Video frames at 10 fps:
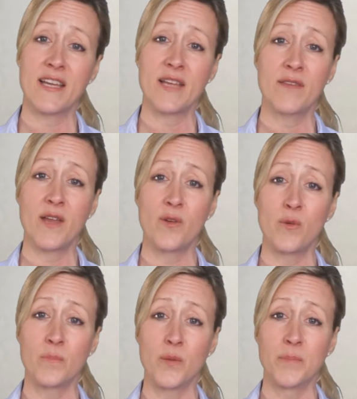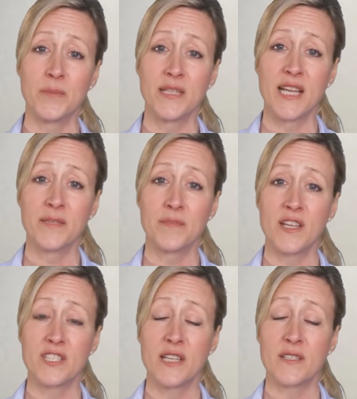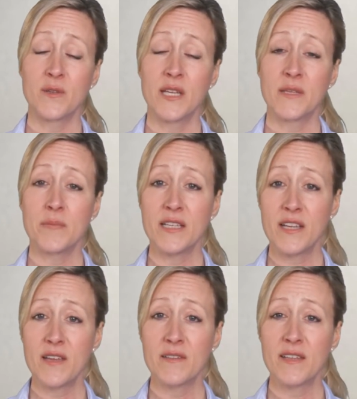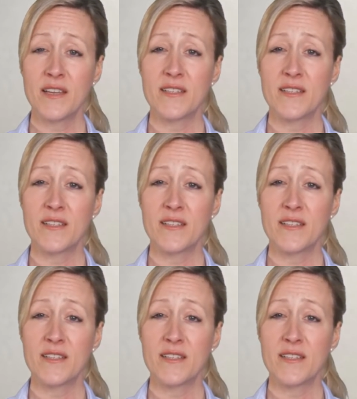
die Vakuumpumpe mit einem Löschkit zu eliminieren,